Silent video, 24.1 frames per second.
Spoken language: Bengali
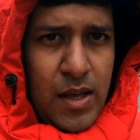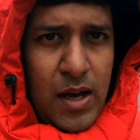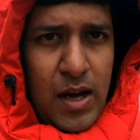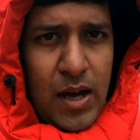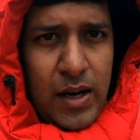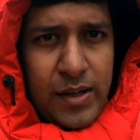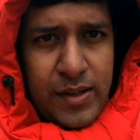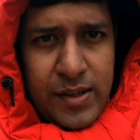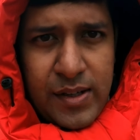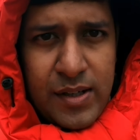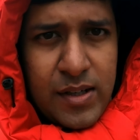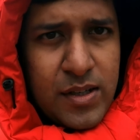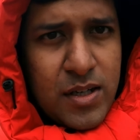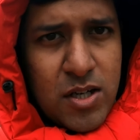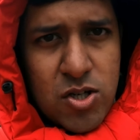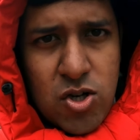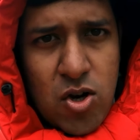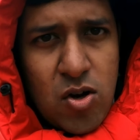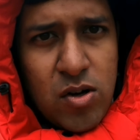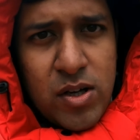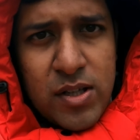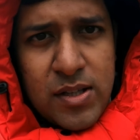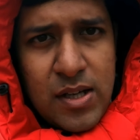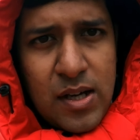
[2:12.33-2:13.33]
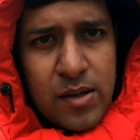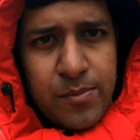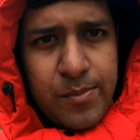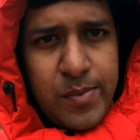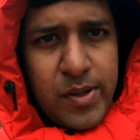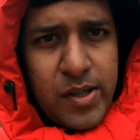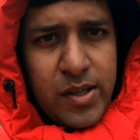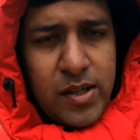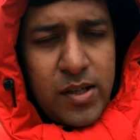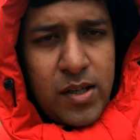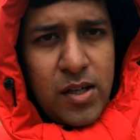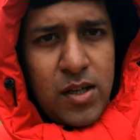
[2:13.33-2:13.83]
আর টিকিটটা সঙ্গে থাকবে
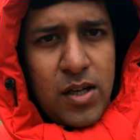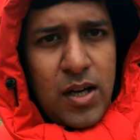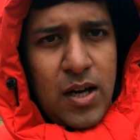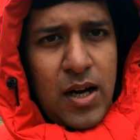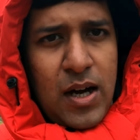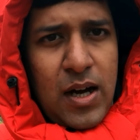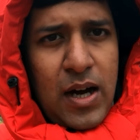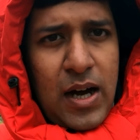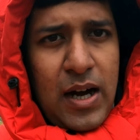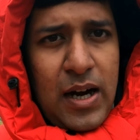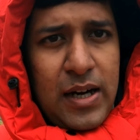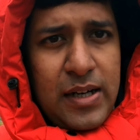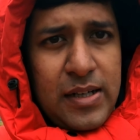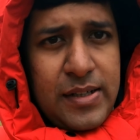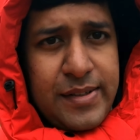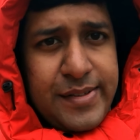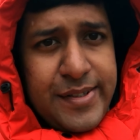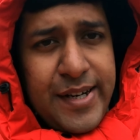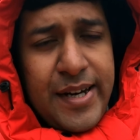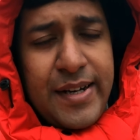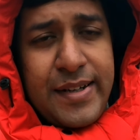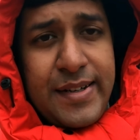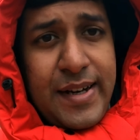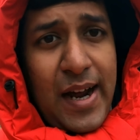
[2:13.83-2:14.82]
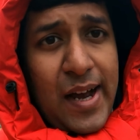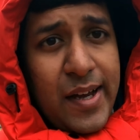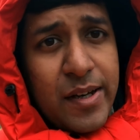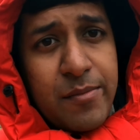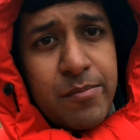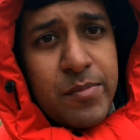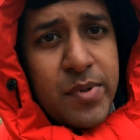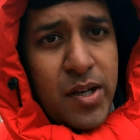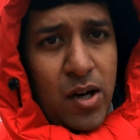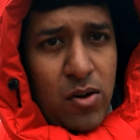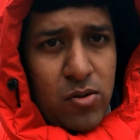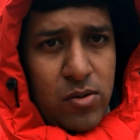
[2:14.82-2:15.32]
আর সেই
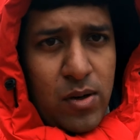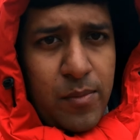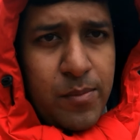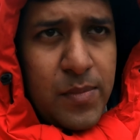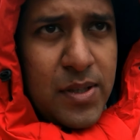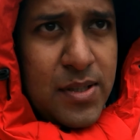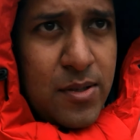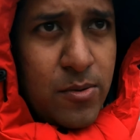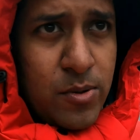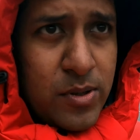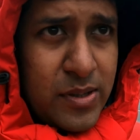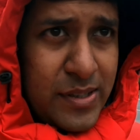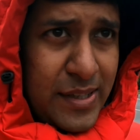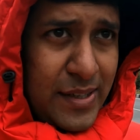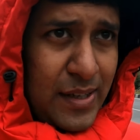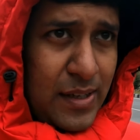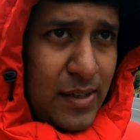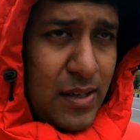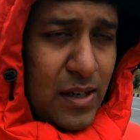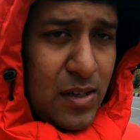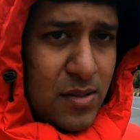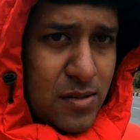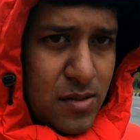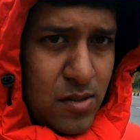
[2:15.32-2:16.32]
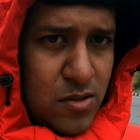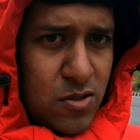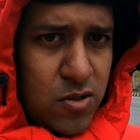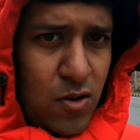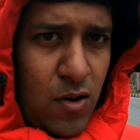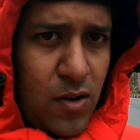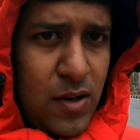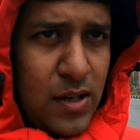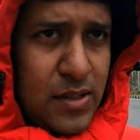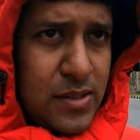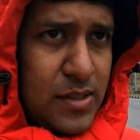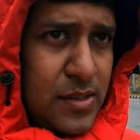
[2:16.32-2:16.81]
টাইমটাও আমরা যেমন দেড়টার যে
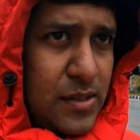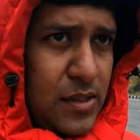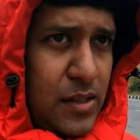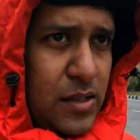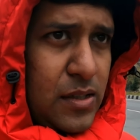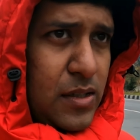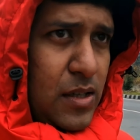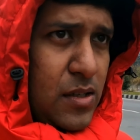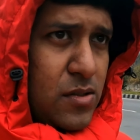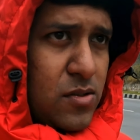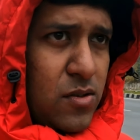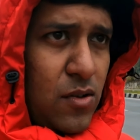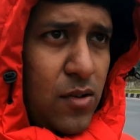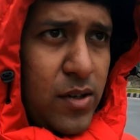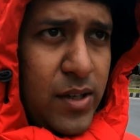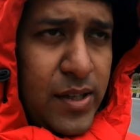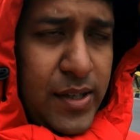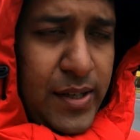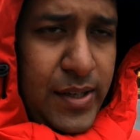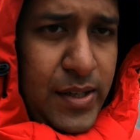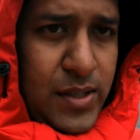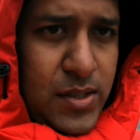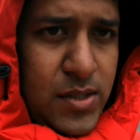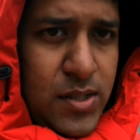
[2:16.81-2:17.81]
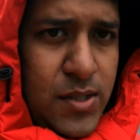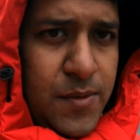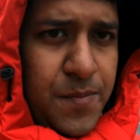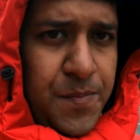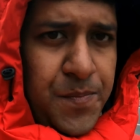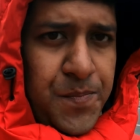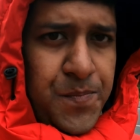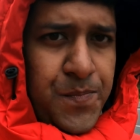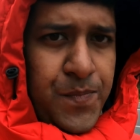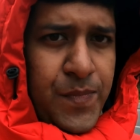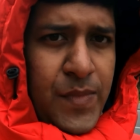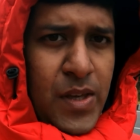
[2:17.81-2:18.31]
স্লট আছে দেড়টার স্লটে কেটেছি
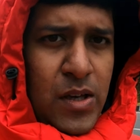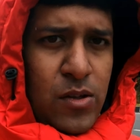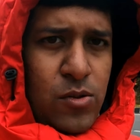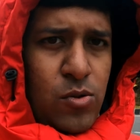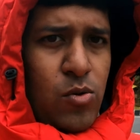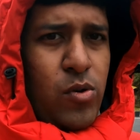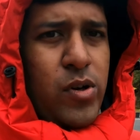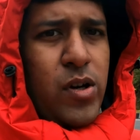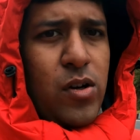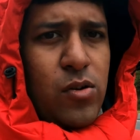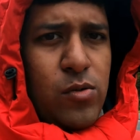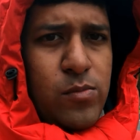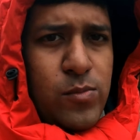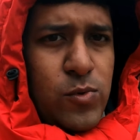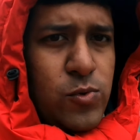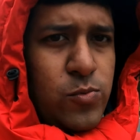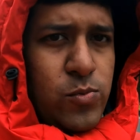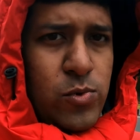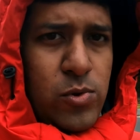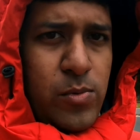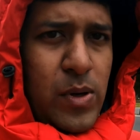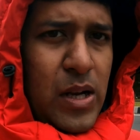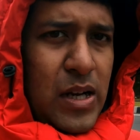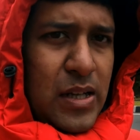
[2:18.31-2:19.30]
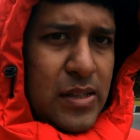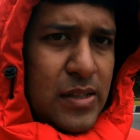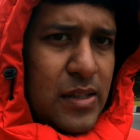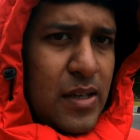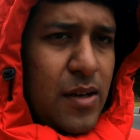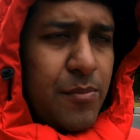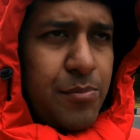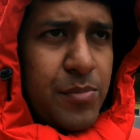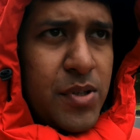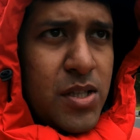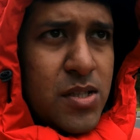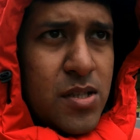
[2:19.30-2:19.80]
তো ওই রকম দুপুরবেলাতেই
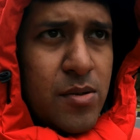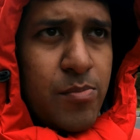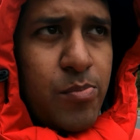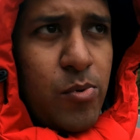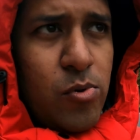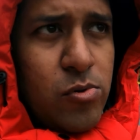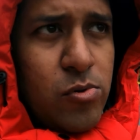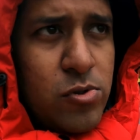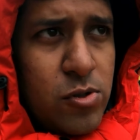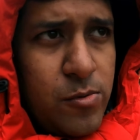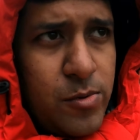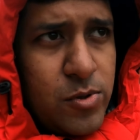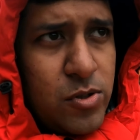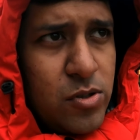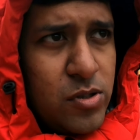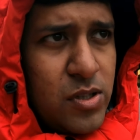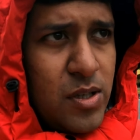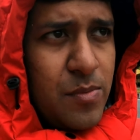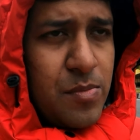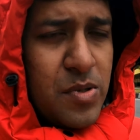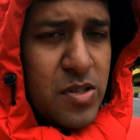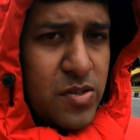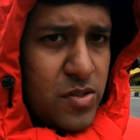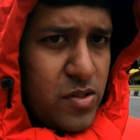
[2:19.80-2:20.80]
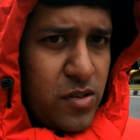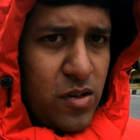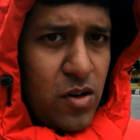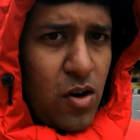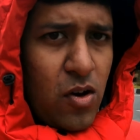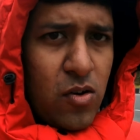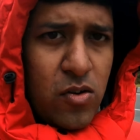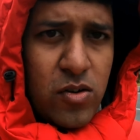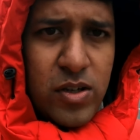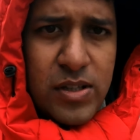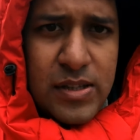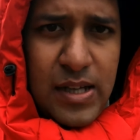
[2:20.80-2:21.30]
আপনি এসে পৌঁছবেন যদি আপনি
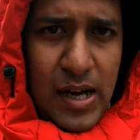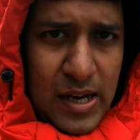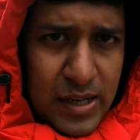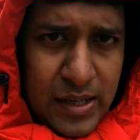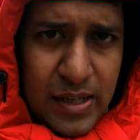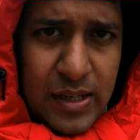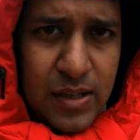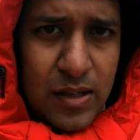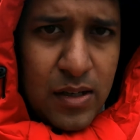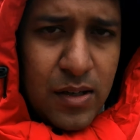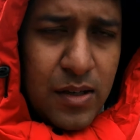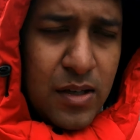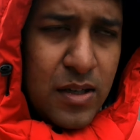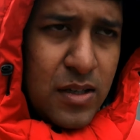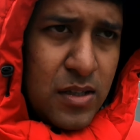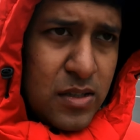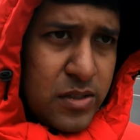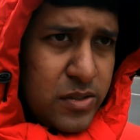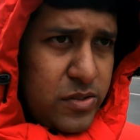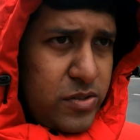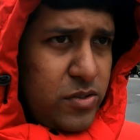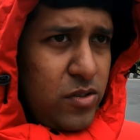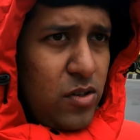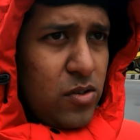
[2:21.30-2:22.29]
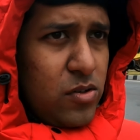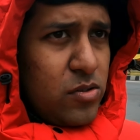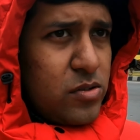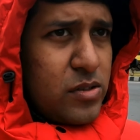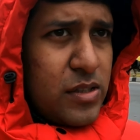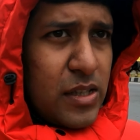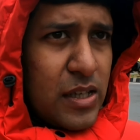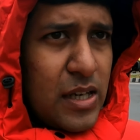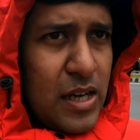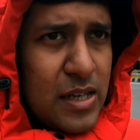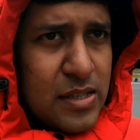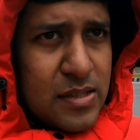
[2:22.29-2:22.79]
শ্রীনগরে থাকেন শ্রীনগর
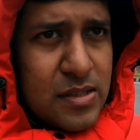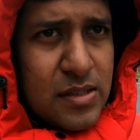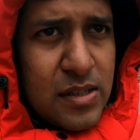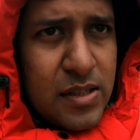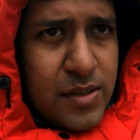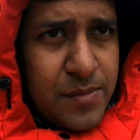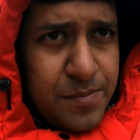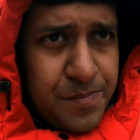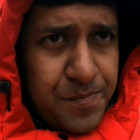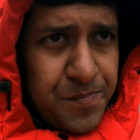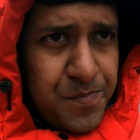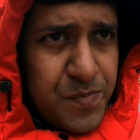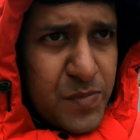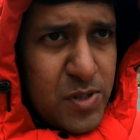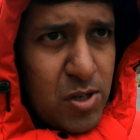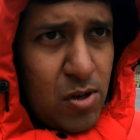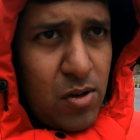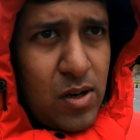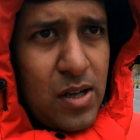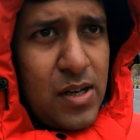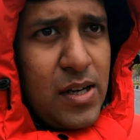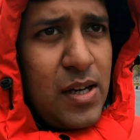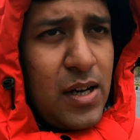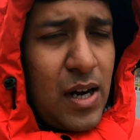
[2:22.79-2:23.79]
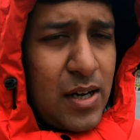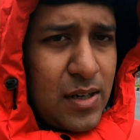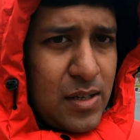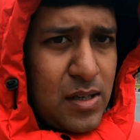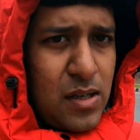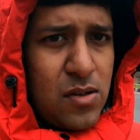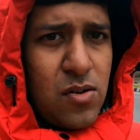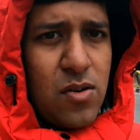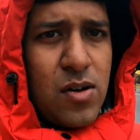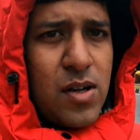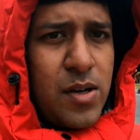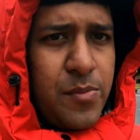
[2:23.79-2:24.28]
থেকে আসতে সকালে
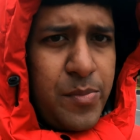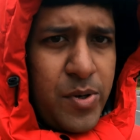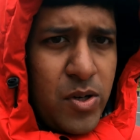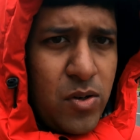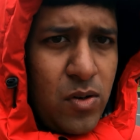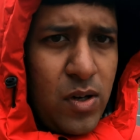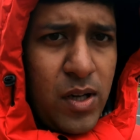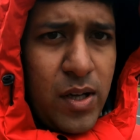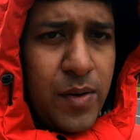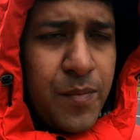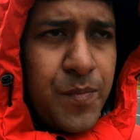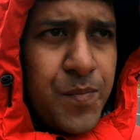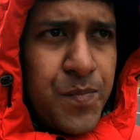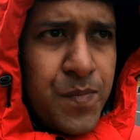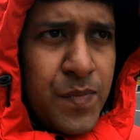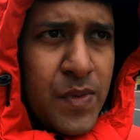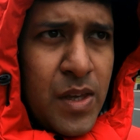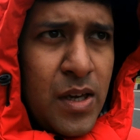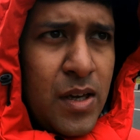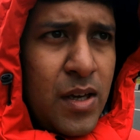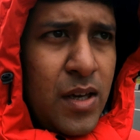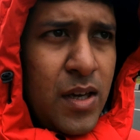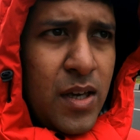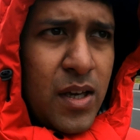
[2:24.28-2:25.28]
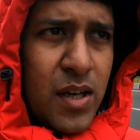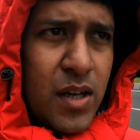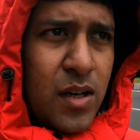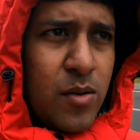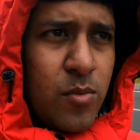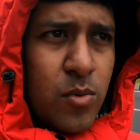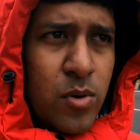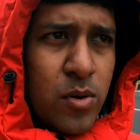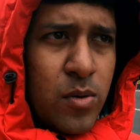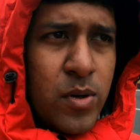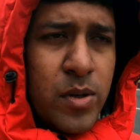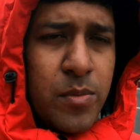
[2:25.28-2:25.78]
আটটা নটায় বেরোলে এখানে
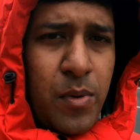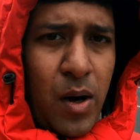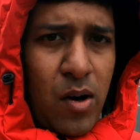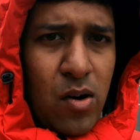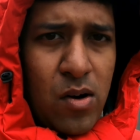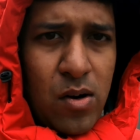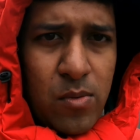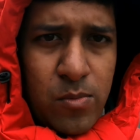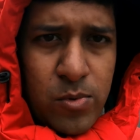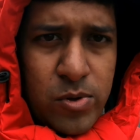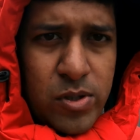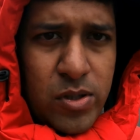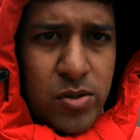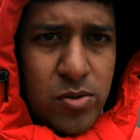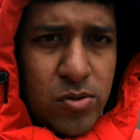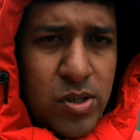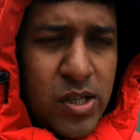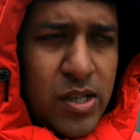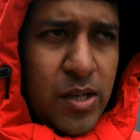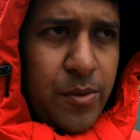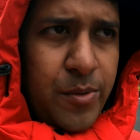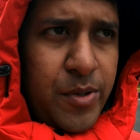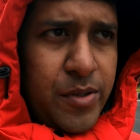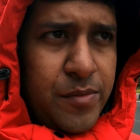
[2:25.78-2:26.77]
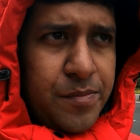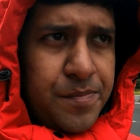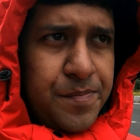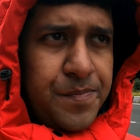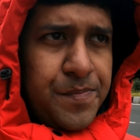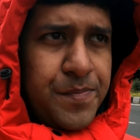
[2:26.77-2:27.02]
মোটামুটি বারোটার মধ্যে ঢুকে যাবেন